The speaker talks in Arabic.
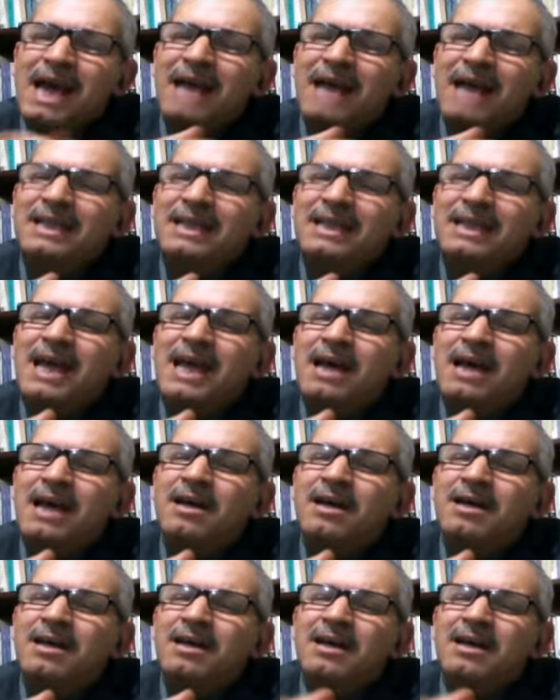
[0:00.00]
الاعداء
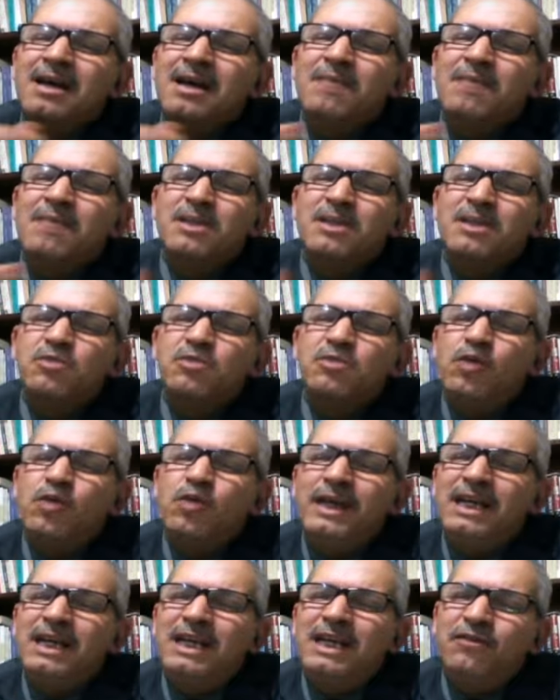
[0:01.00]
آه،
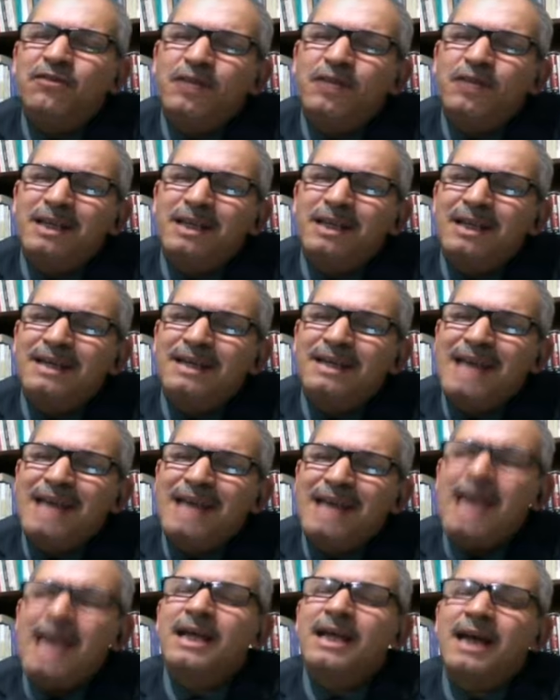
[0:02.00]
مجموعين في
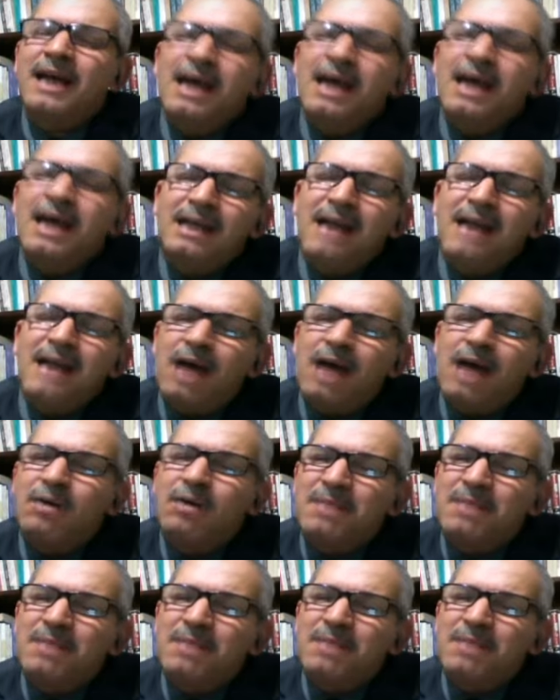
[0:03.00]
دائره قليله
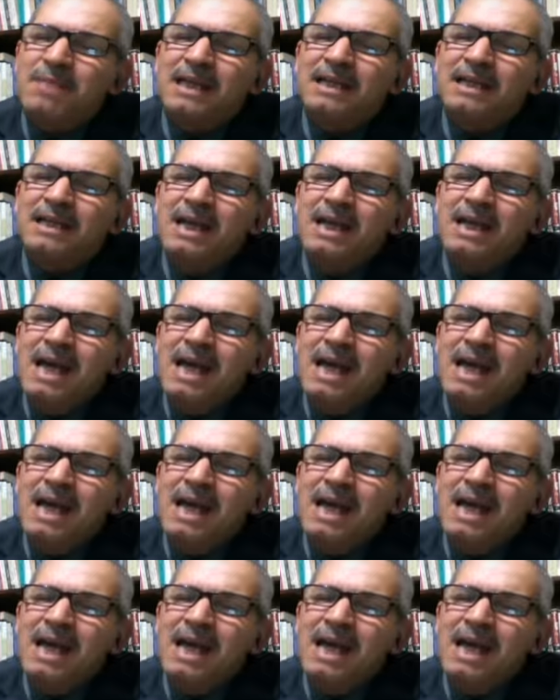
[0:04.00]
حول بن علي